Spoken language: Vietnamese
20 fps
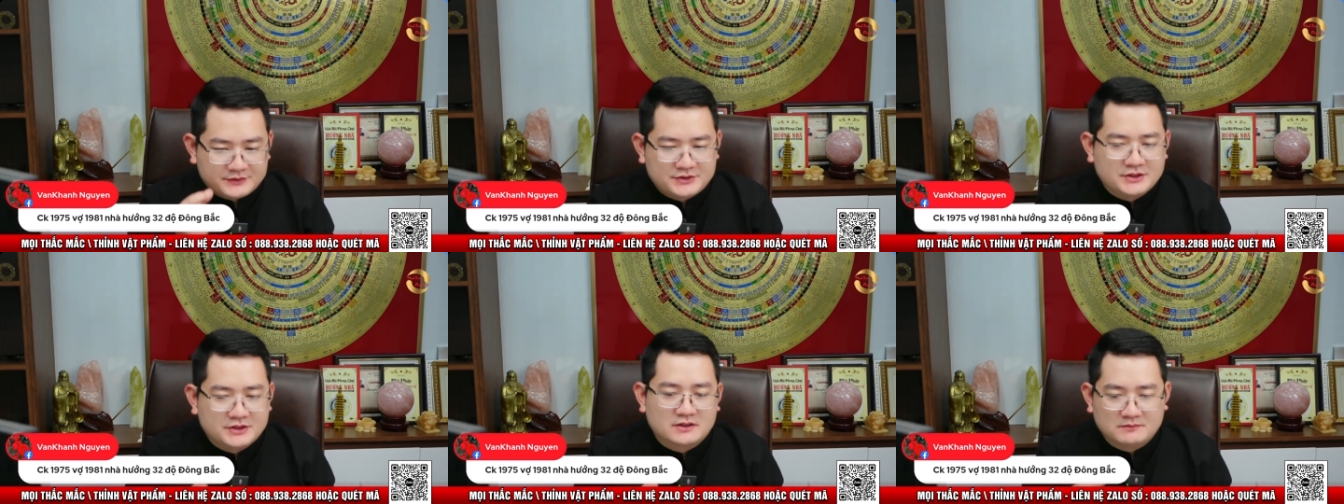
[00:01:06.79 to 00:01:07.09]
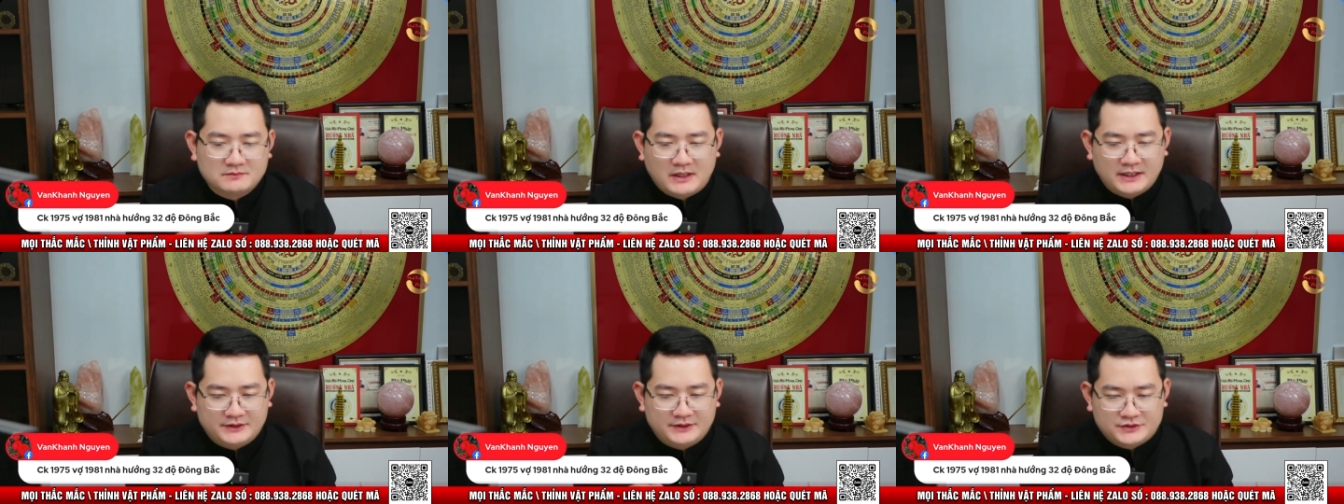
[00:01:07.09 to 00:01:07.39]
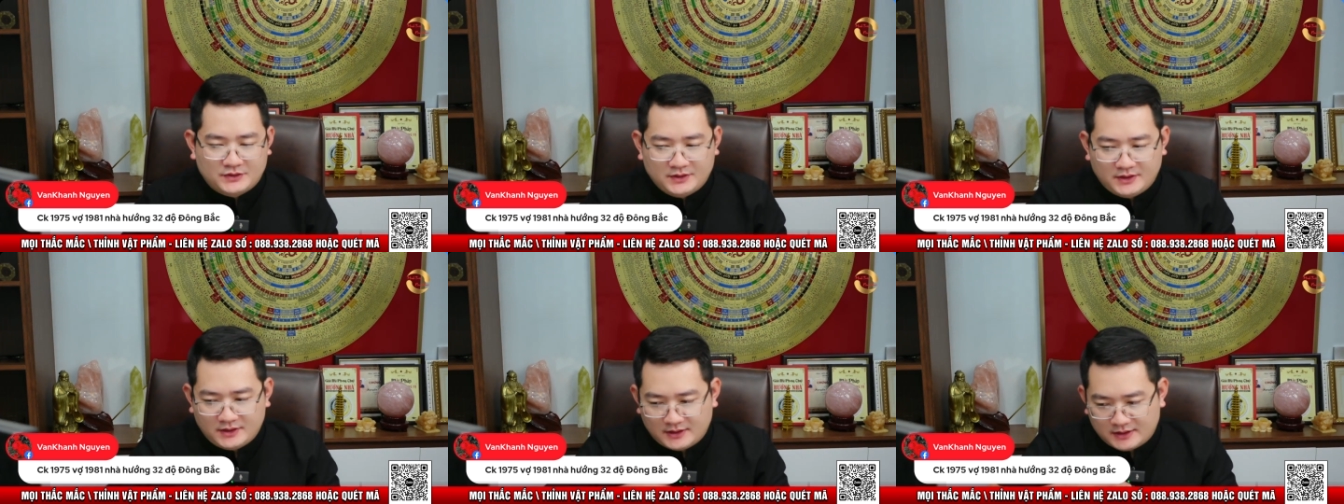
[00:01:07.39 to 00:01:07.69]
trường bệnh cho
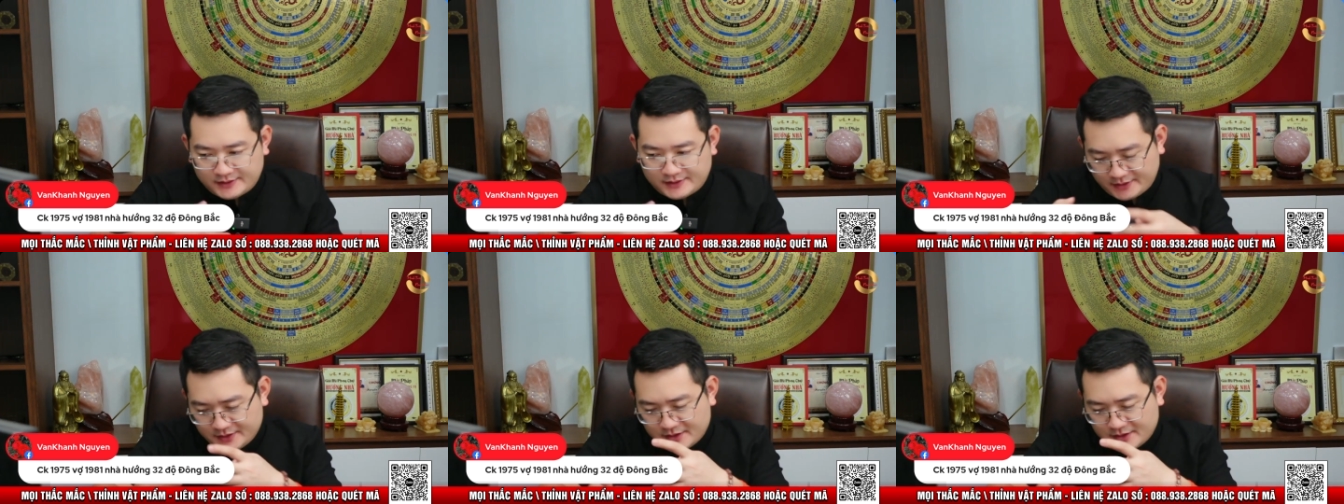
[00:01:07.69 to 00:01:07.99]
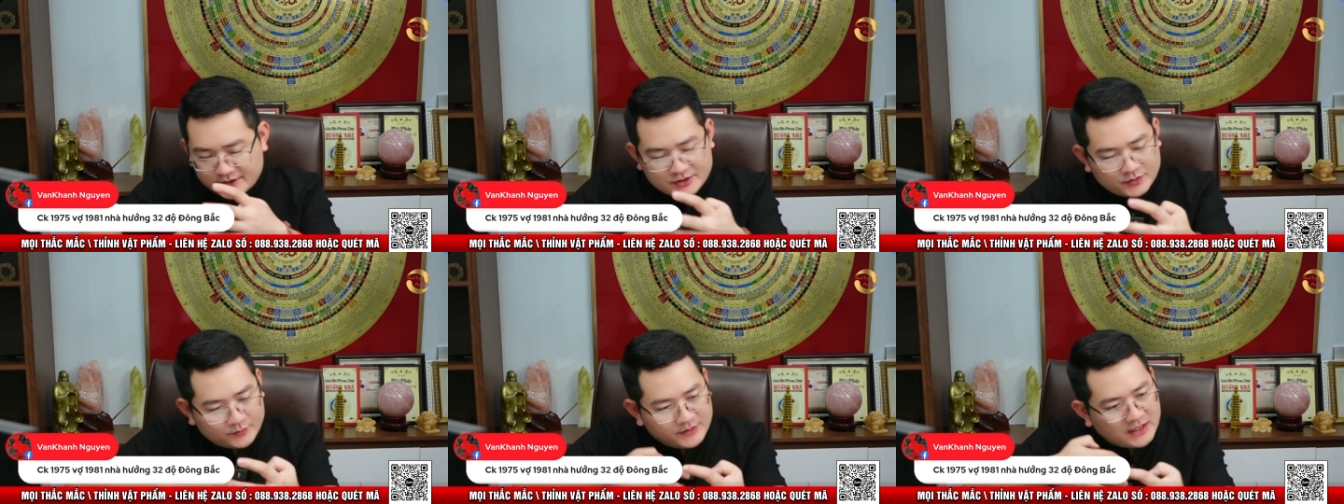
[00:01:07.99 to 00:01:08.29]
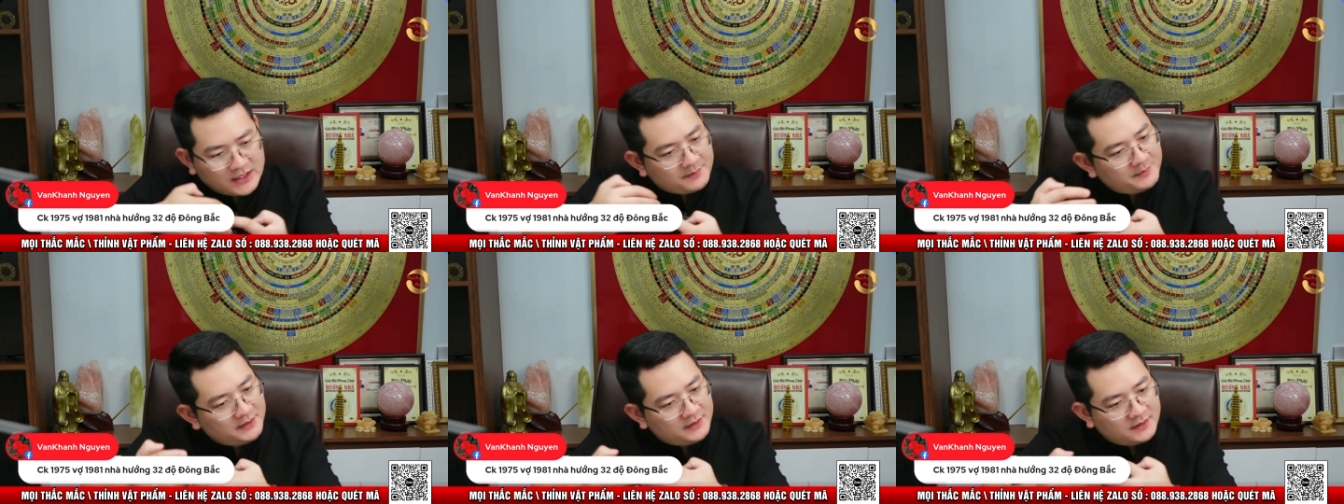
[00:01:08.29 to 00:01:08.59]
nên là cái người trong
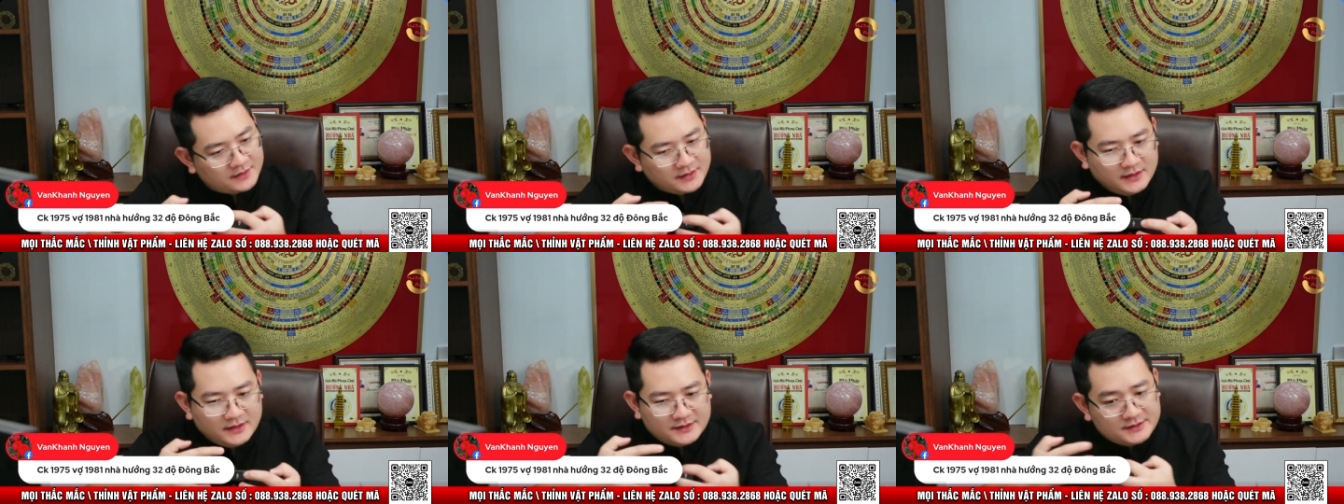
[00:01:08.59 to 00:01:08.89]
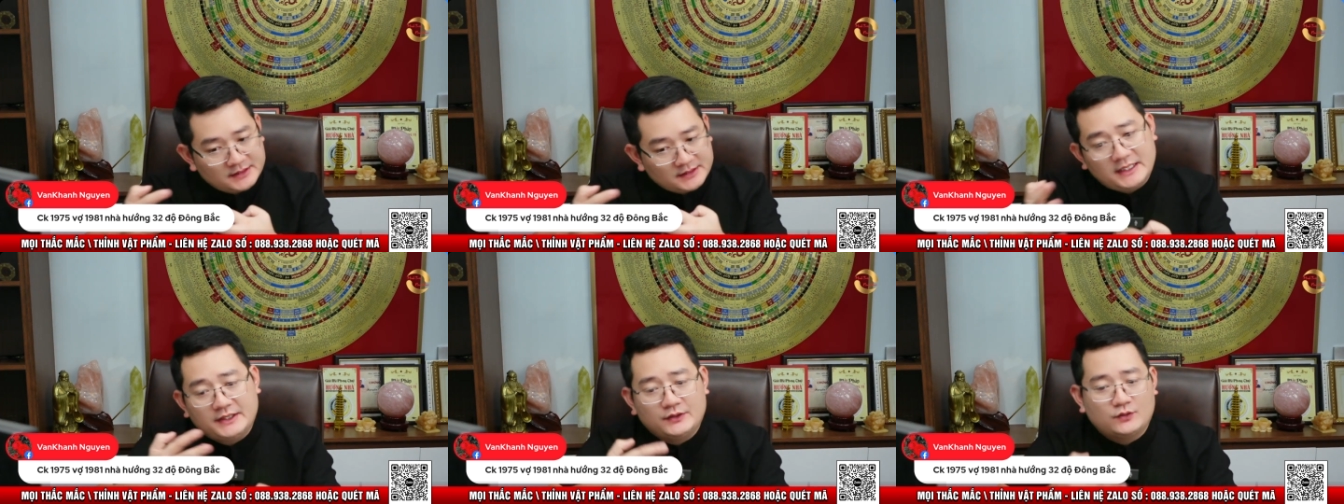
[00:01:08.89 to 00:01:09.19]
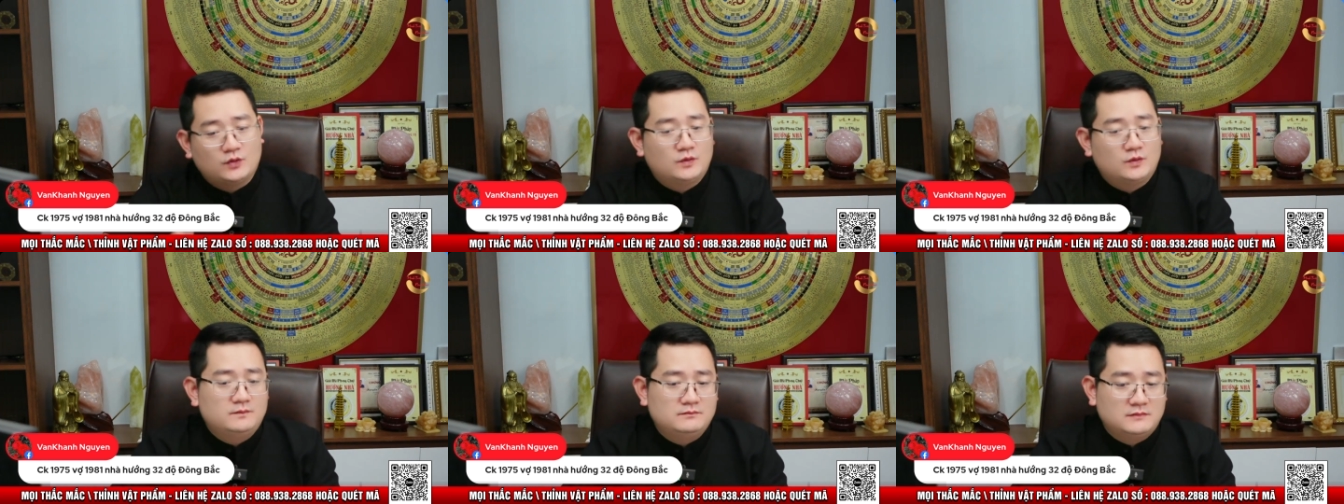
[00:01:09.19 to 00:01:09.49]
nhà mình ở đây là rất hay
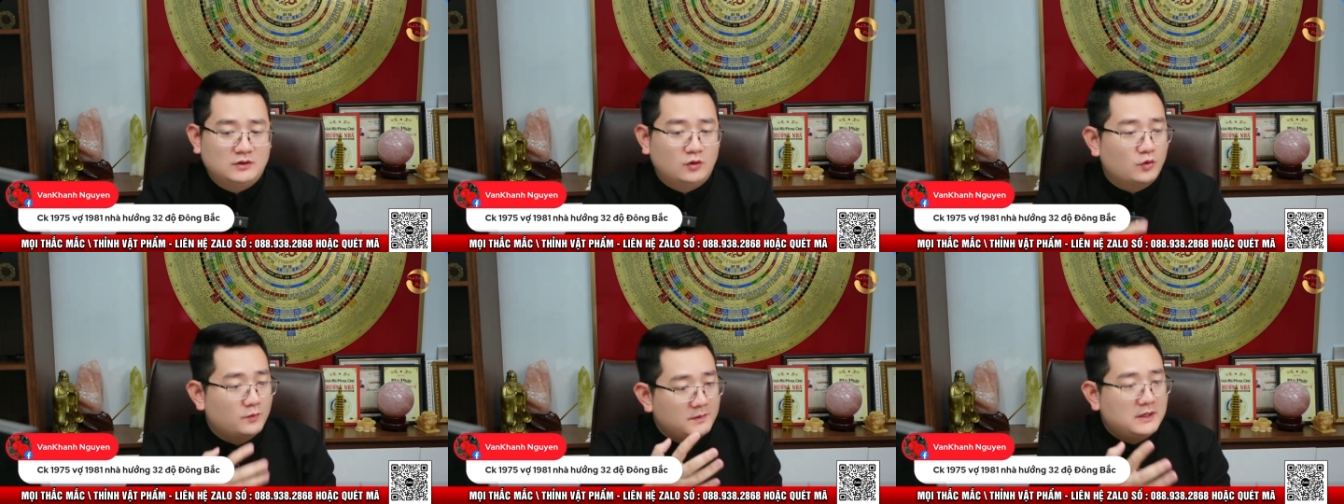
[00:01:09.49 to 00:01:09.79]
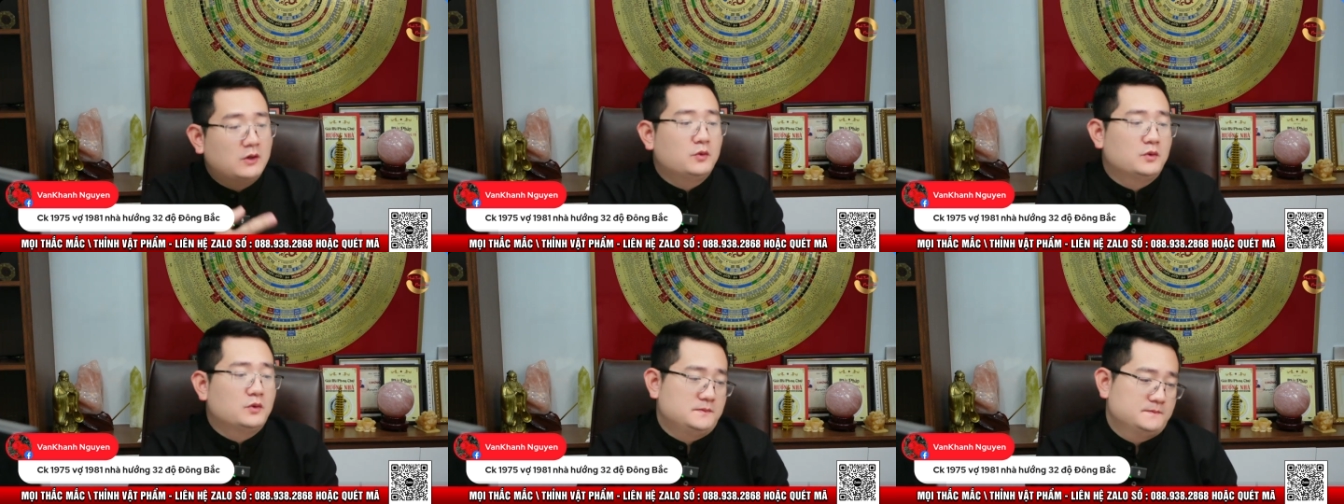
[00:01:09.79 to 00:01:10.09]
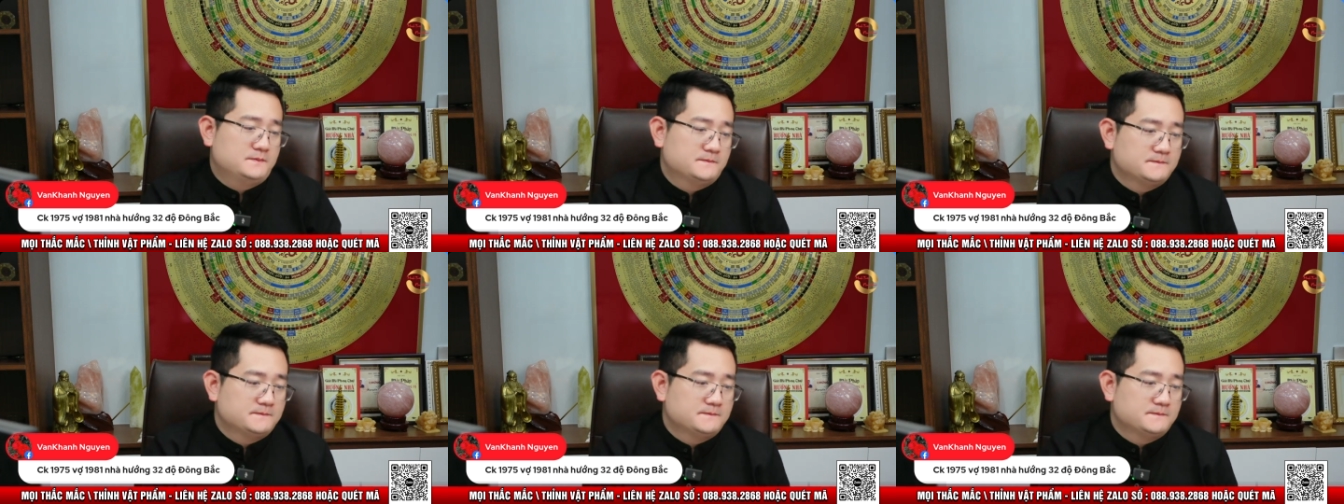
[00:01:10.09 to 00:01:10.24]
ốm ốm lâu lắm.